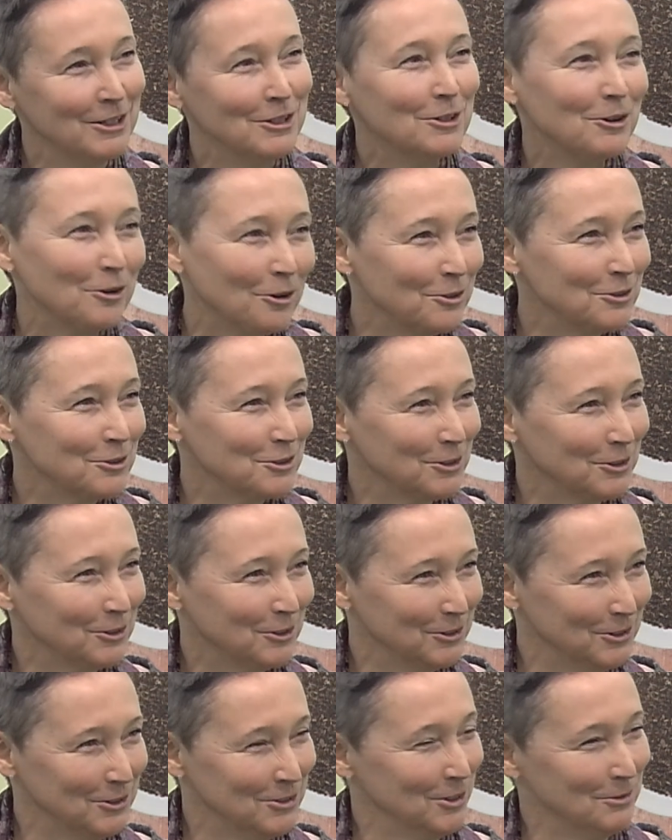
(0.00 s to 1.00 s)

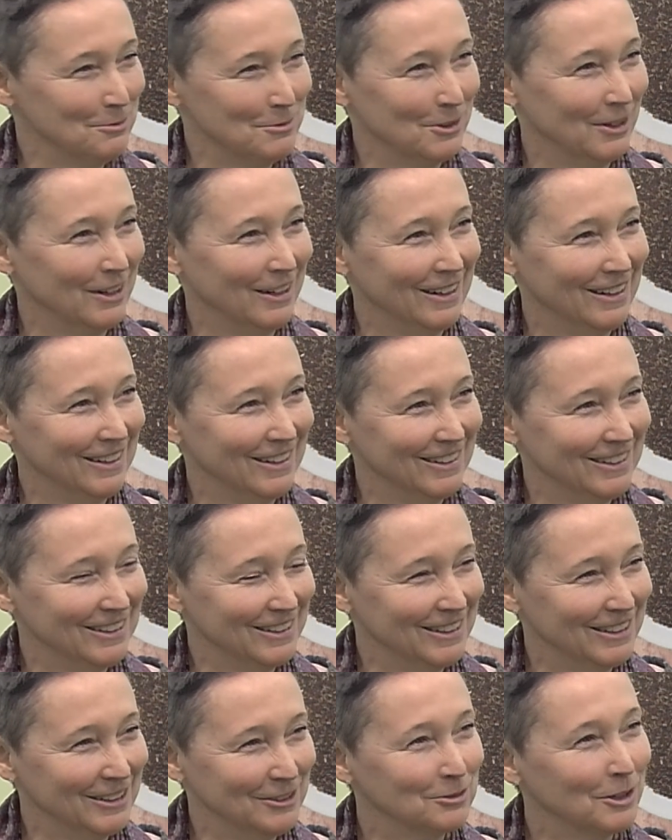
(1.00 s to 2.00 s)
consono diciamo,
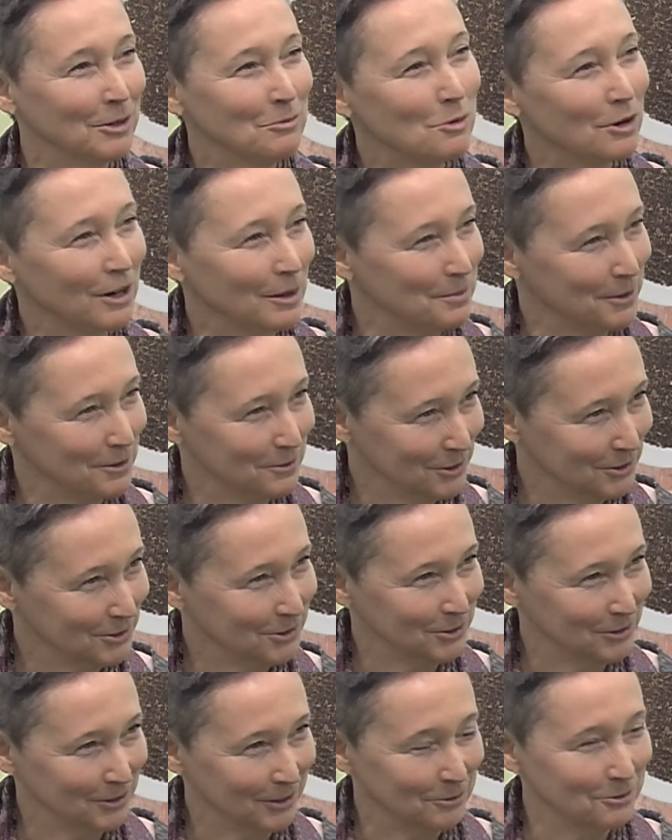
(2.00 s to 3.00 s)
a, ad una buona
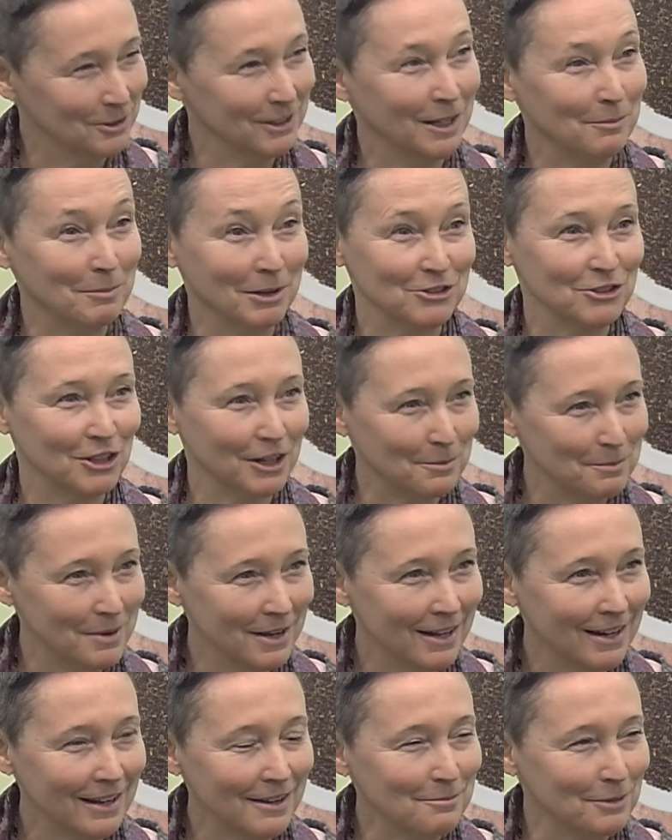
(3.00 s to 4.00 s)
prevenzione, quindi a mangiare
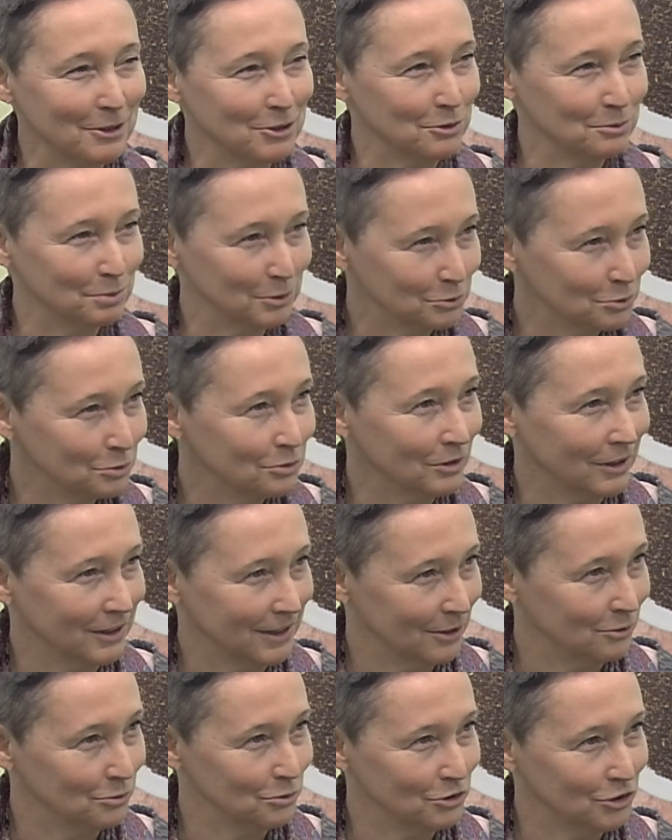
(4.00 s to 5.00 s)
bene ma soprattutto
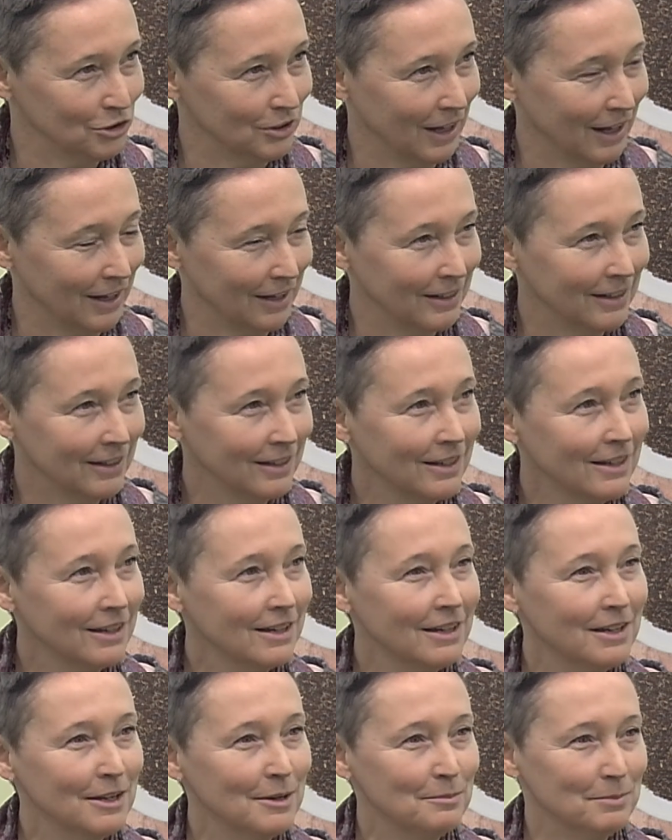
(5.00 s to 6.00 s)
anche a cucinare
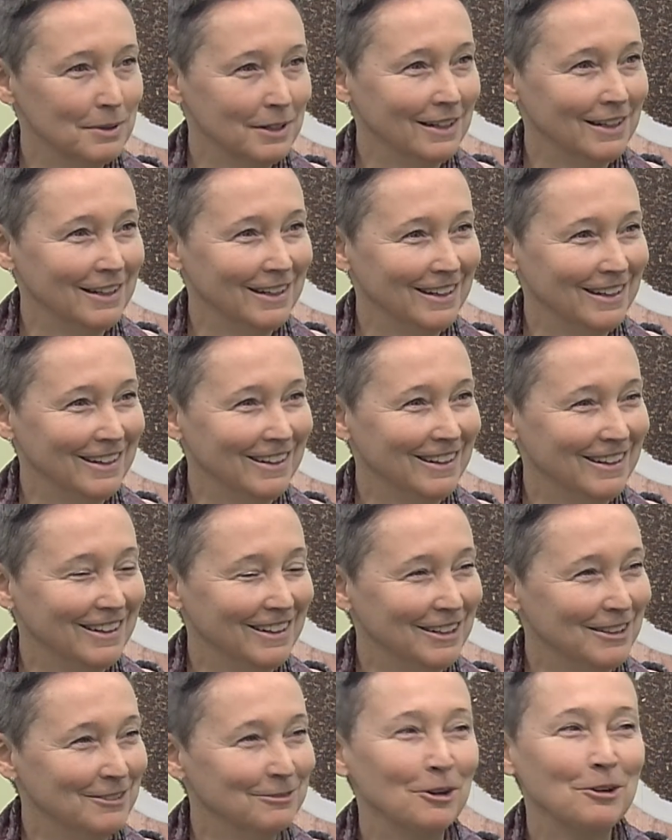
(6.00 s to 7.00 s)

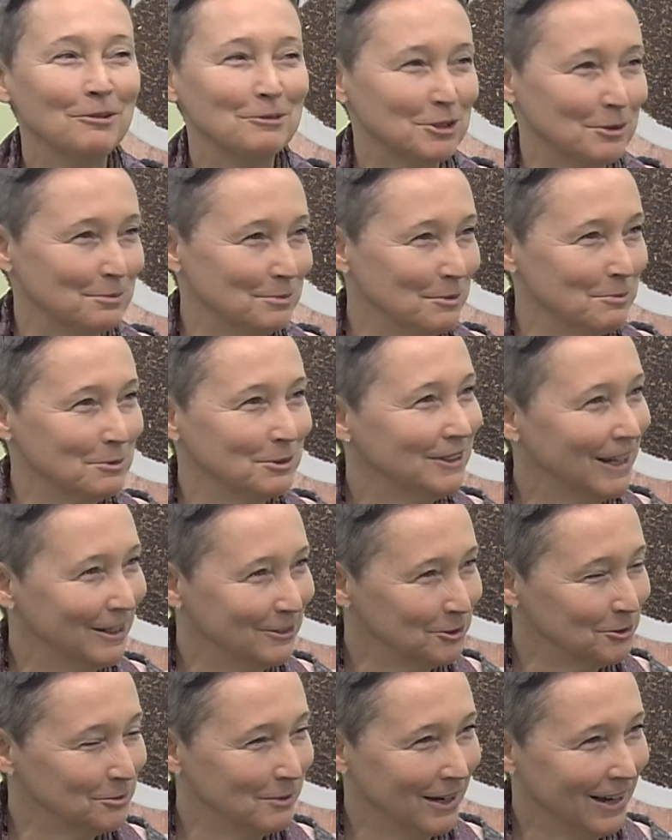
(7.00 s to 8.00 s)
perché no, sappiamo
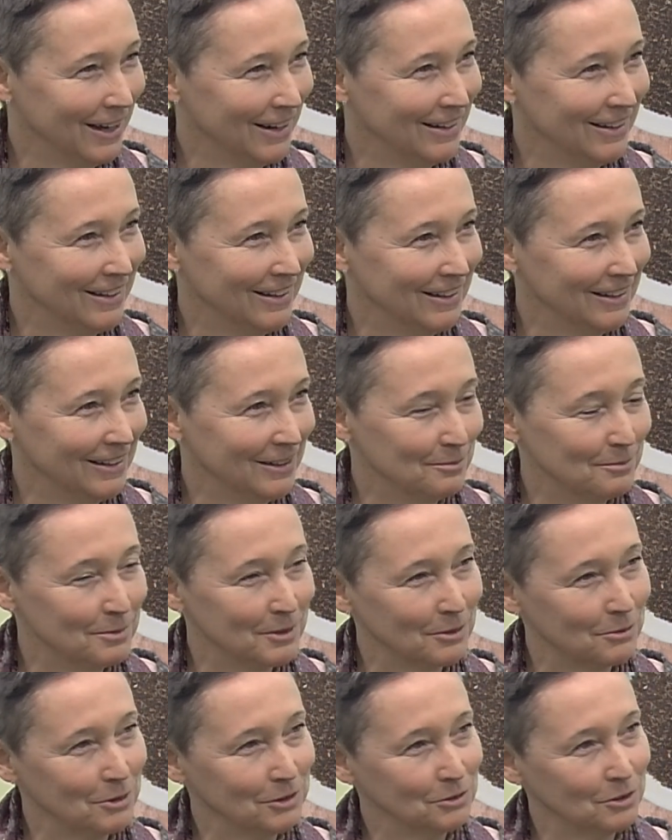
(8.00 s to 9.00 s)
tanto magari
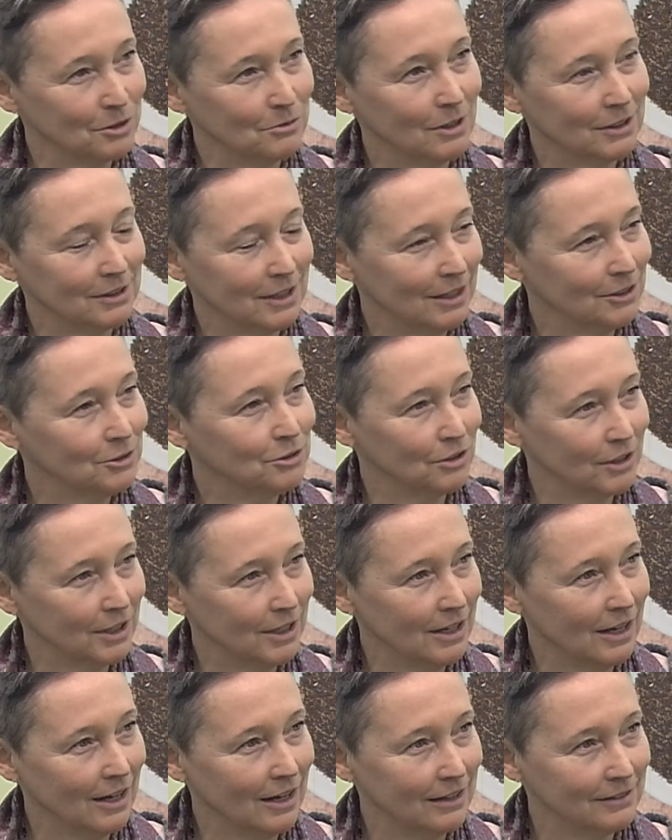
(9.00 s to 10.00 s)
per quanto riguarda la
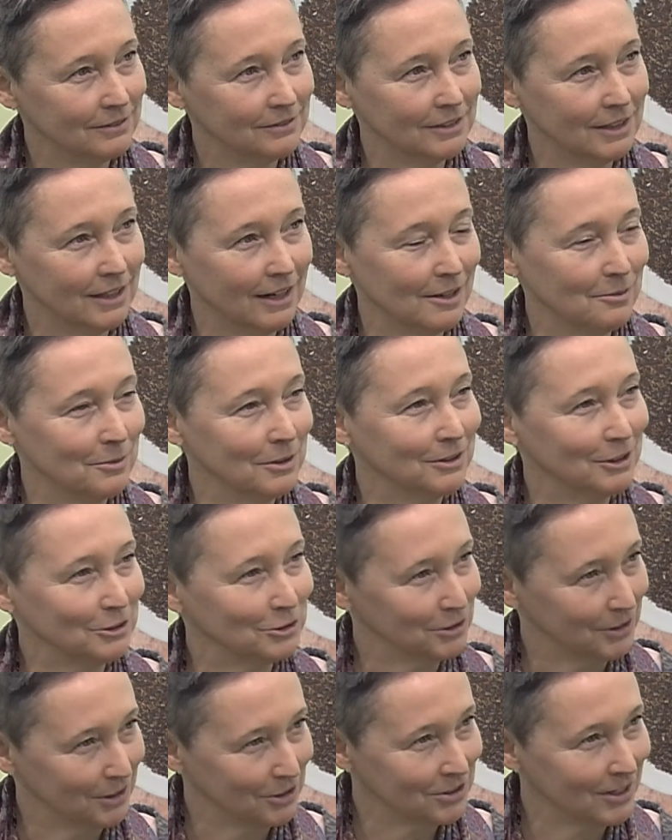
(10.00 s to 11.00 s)
teoria
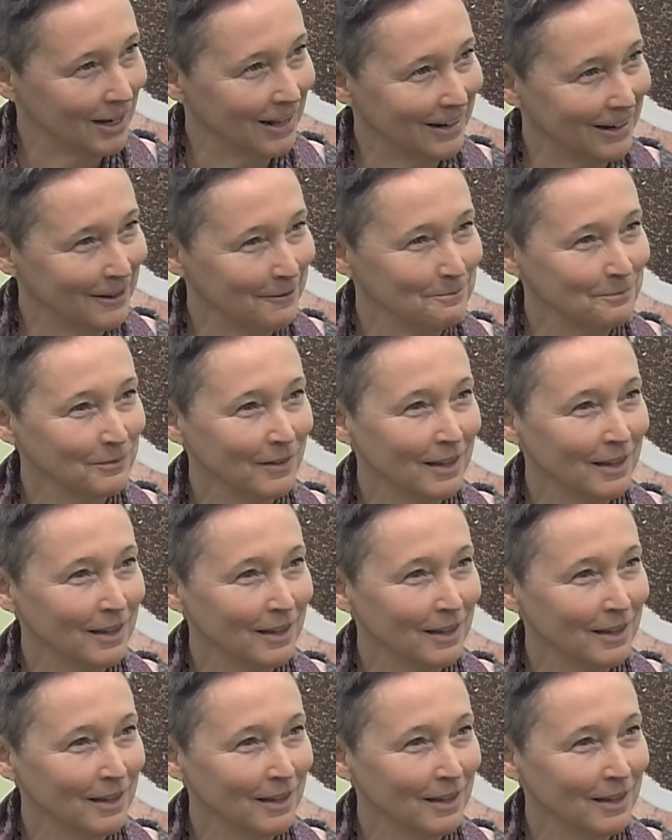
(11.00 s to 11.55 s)
dell'alimentazione sana,